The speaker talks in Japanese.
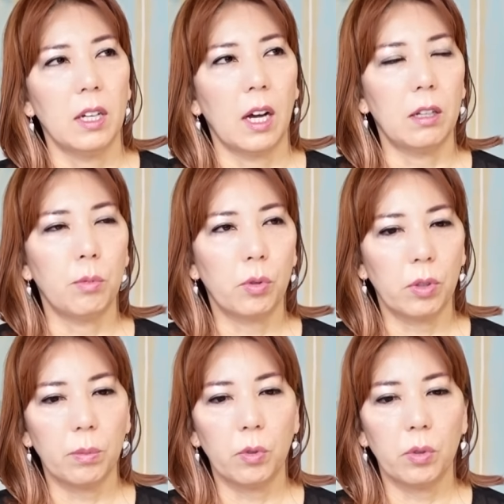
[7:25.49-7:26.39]
あれもこ
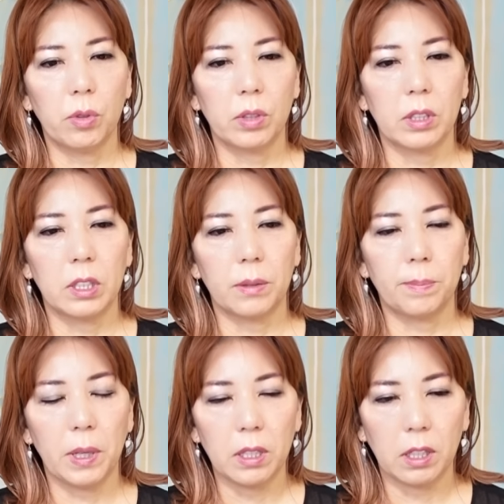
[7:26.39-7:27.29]
れもいっ
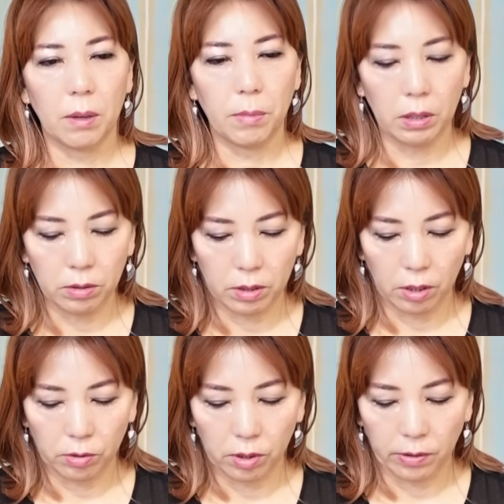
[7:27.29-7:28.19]
ぺんに頑張るってい
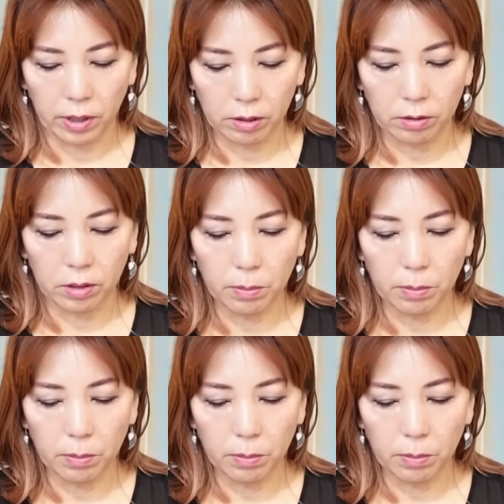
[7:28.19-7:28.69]
うのではなく、